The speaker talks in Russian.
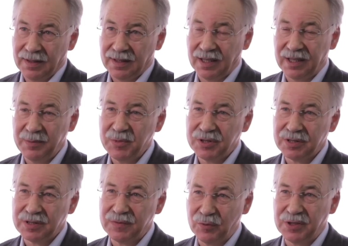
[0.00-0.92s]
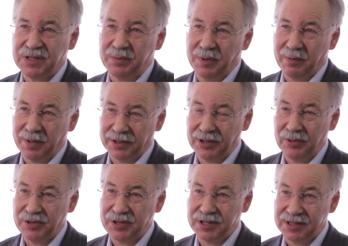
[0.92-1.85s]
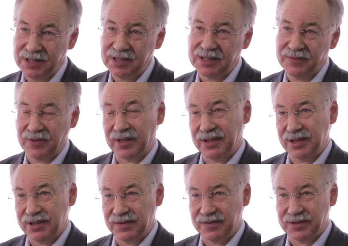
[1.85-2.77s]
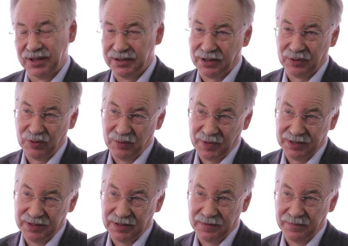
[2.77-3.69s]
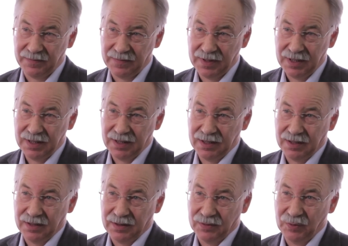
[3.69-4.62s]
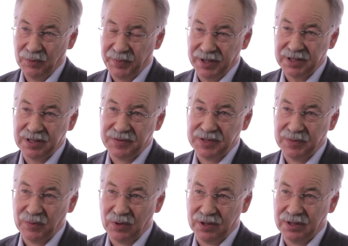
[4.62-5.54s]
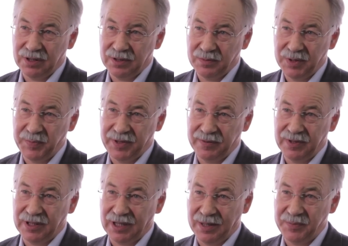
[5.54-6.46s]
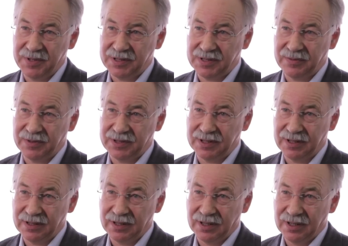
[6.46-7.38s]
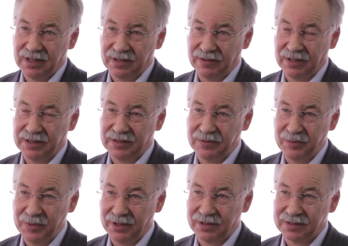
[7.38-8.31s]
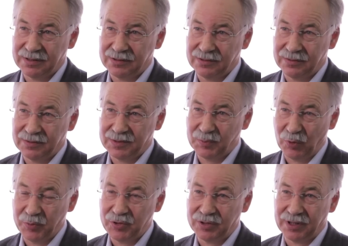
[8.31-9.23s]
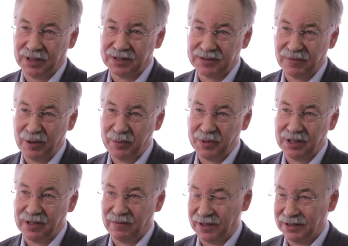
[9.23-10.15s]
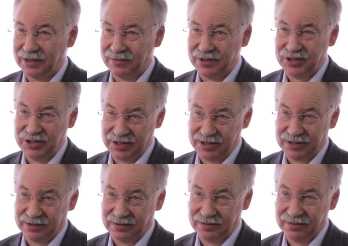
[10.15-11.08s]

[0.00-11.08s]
Какими же свойствами обладают частицы, входящие в стандартную модель? Ну, прежде всего, мы привыкли описывать квантовый мир с помощью так называемых квантовых чисел.